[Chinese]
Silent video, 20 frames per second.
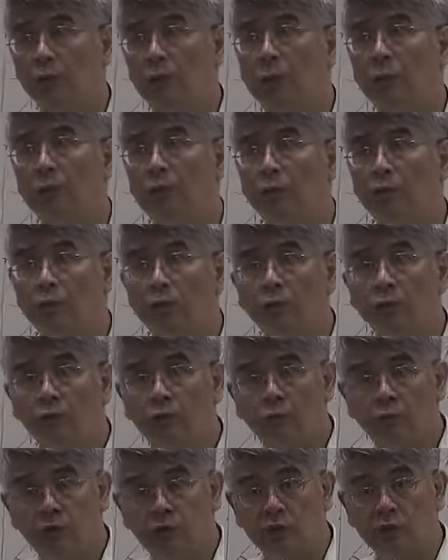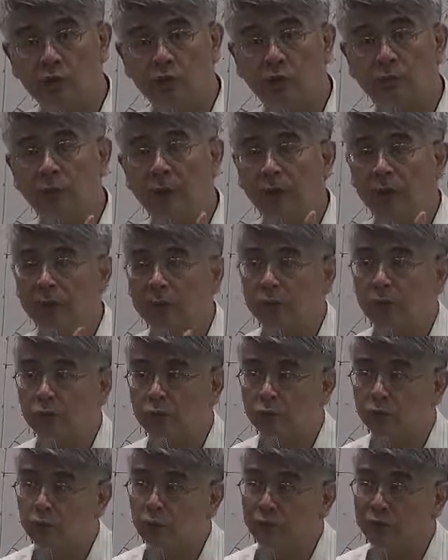大部分你都是醒了白天的
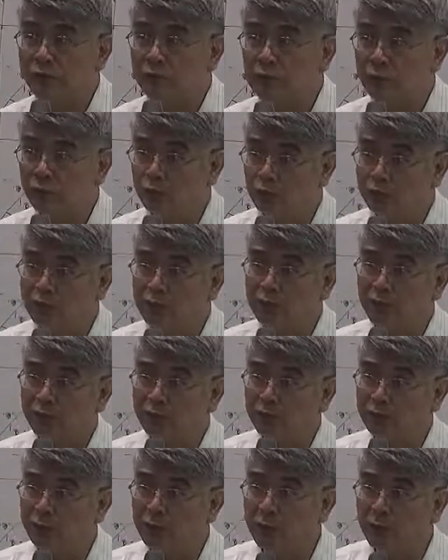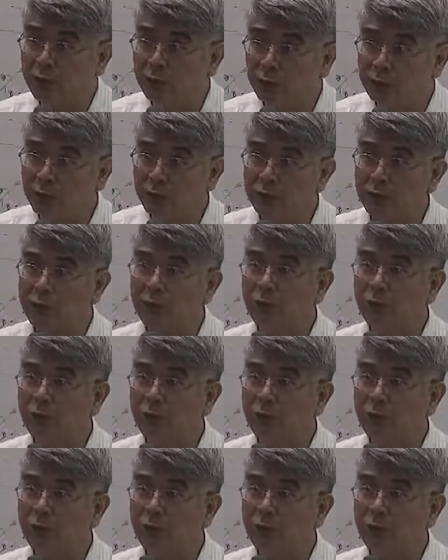时候去观察鱼长得怎么样，对不对？